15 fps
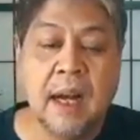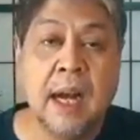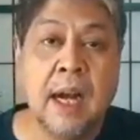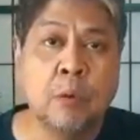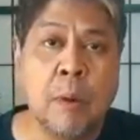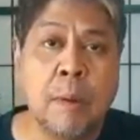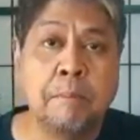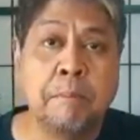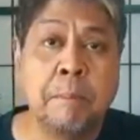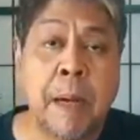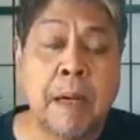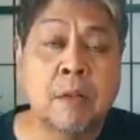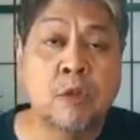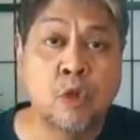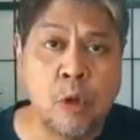ang anumang
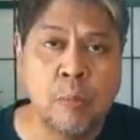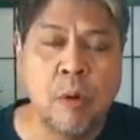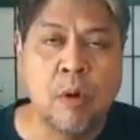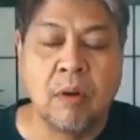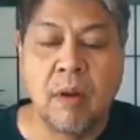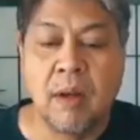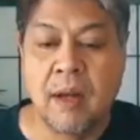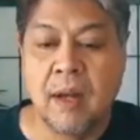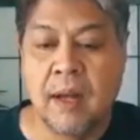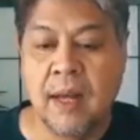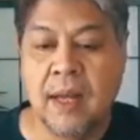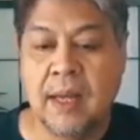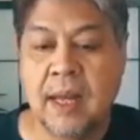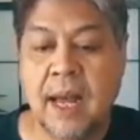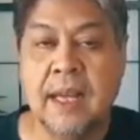pagsubok
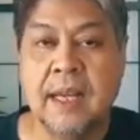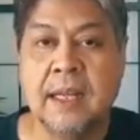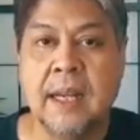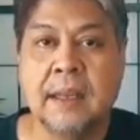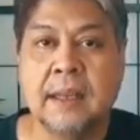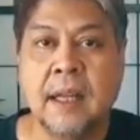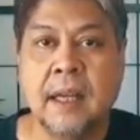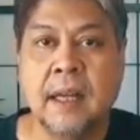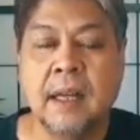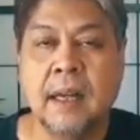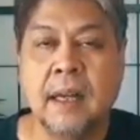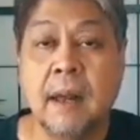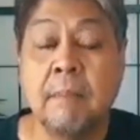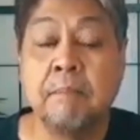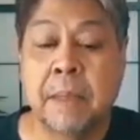ay kaya nating
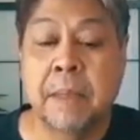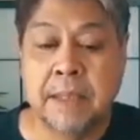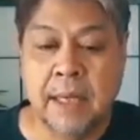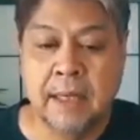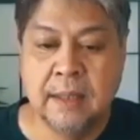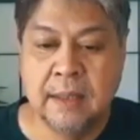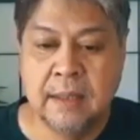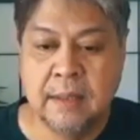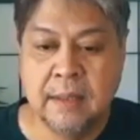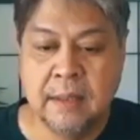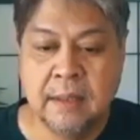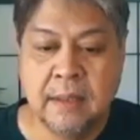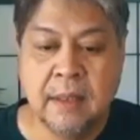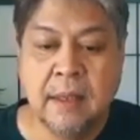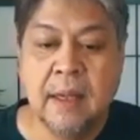lampasan.
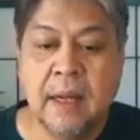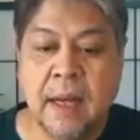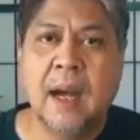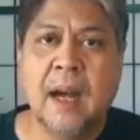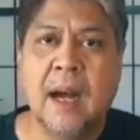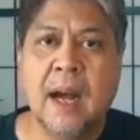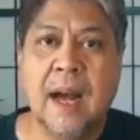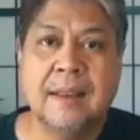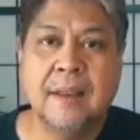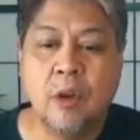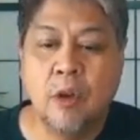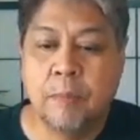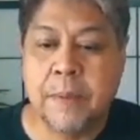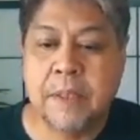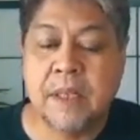Ang
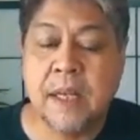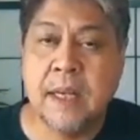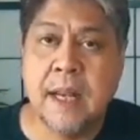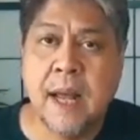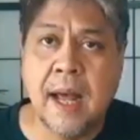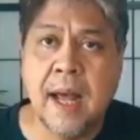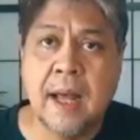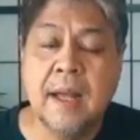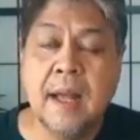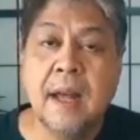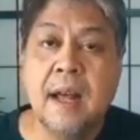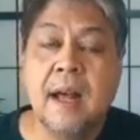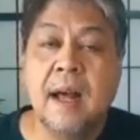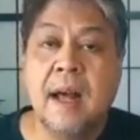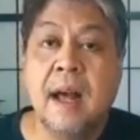ating opisina
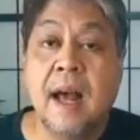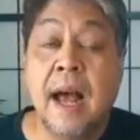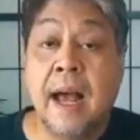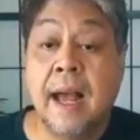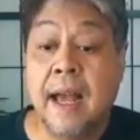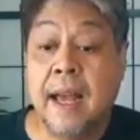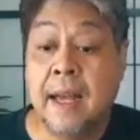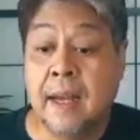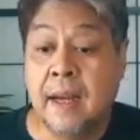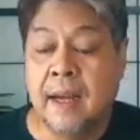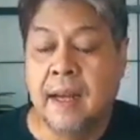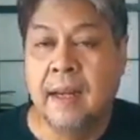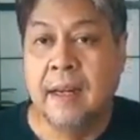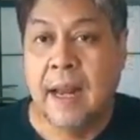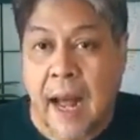ay
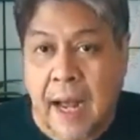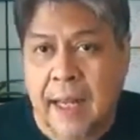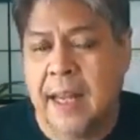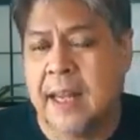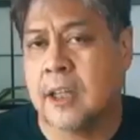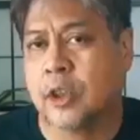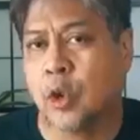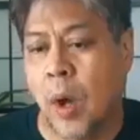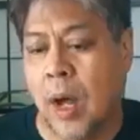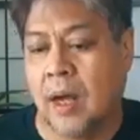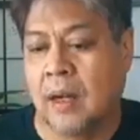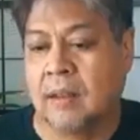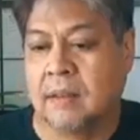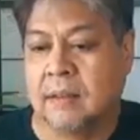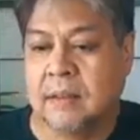uh, laging
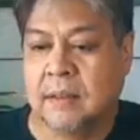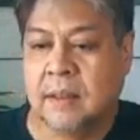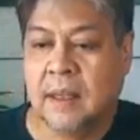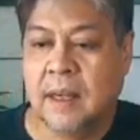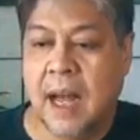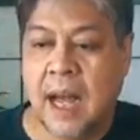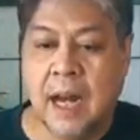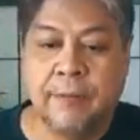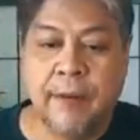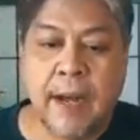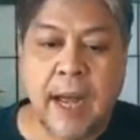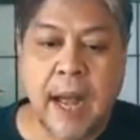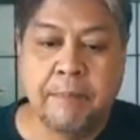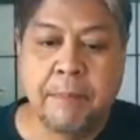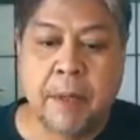katuwang ang
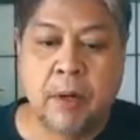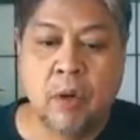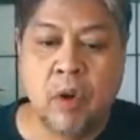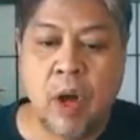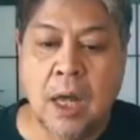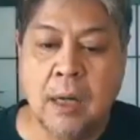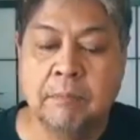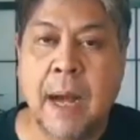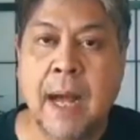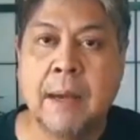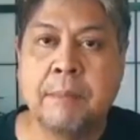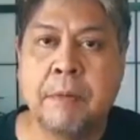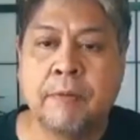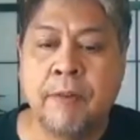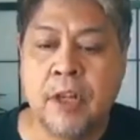Alpha Caparo
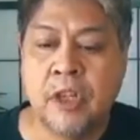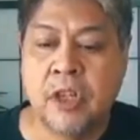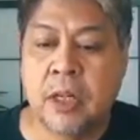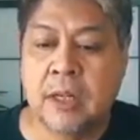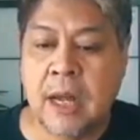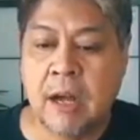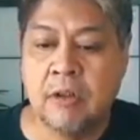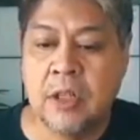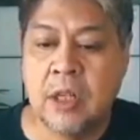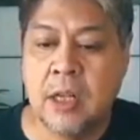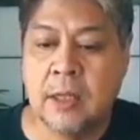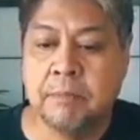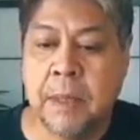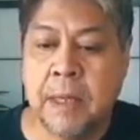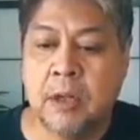Albay Provincial
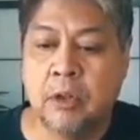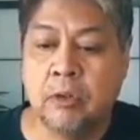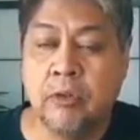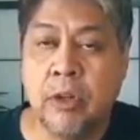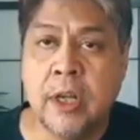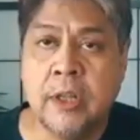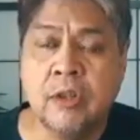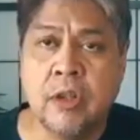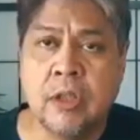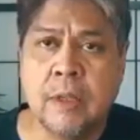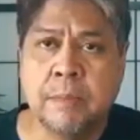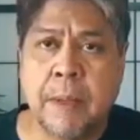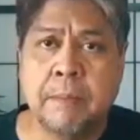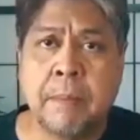Council at Bicol Region sa